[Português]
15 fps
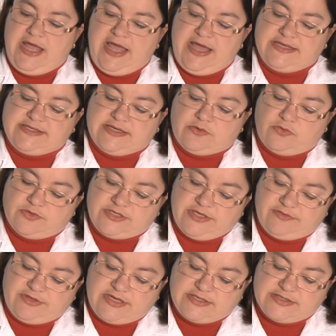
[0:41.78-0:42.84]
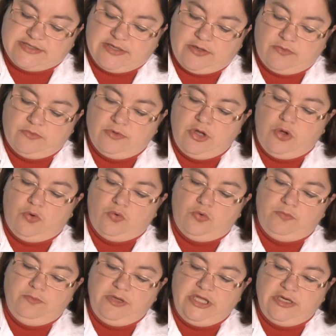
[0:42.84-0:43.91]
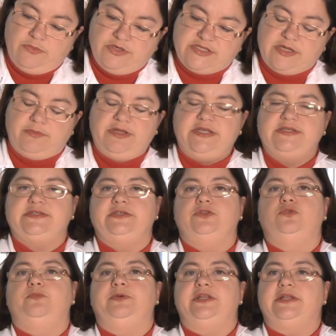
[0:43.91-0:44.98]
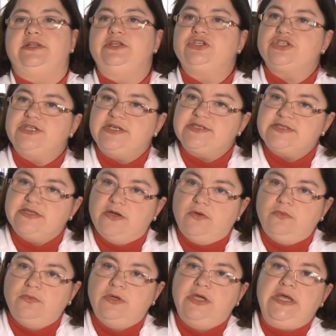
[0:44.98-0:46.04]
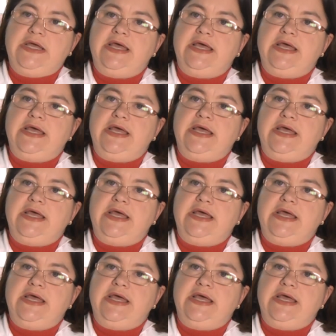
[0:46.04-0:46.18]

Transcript: Essa concentração, o mínimo estabelecido pela legislação,